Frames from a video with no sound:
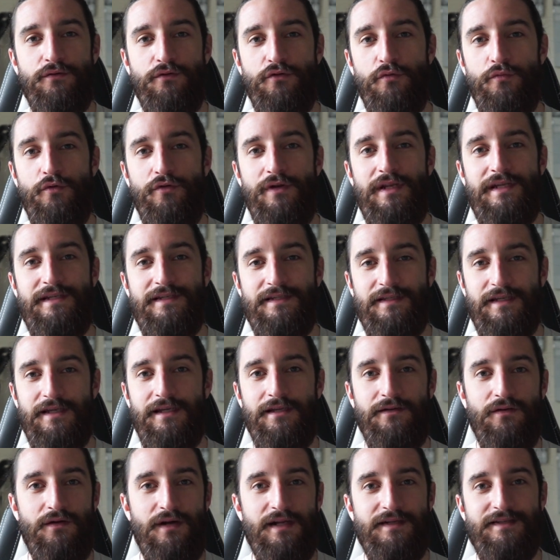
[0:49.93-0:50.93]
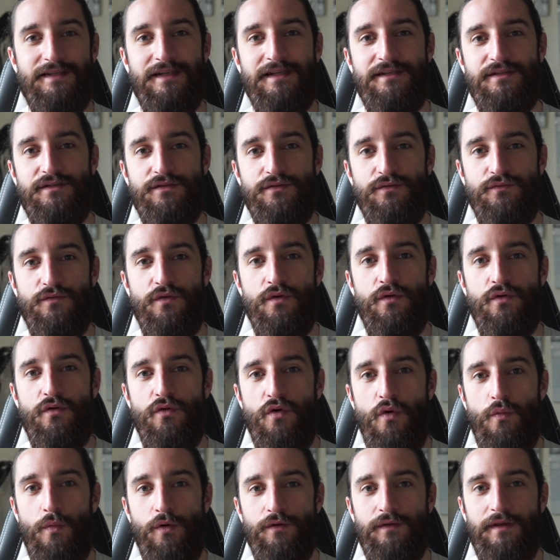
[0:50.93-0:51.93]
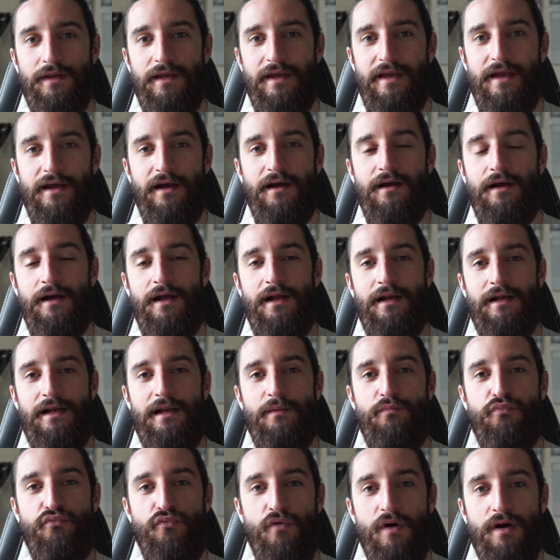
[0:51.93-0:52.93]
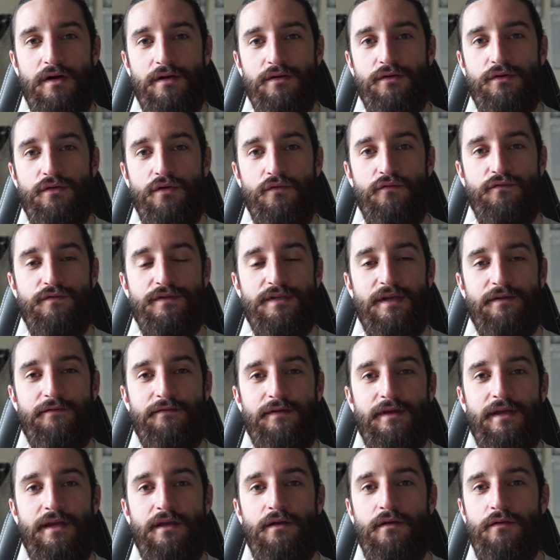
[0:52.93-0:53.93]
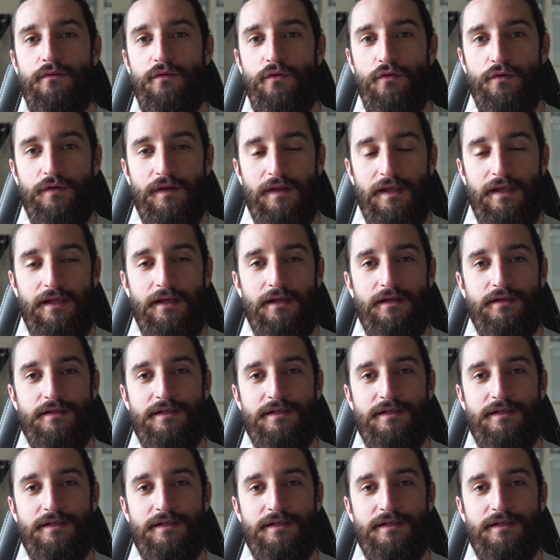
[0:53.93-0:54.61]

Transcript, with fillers: de me lister dans la section commentaires les points que vous avez notés,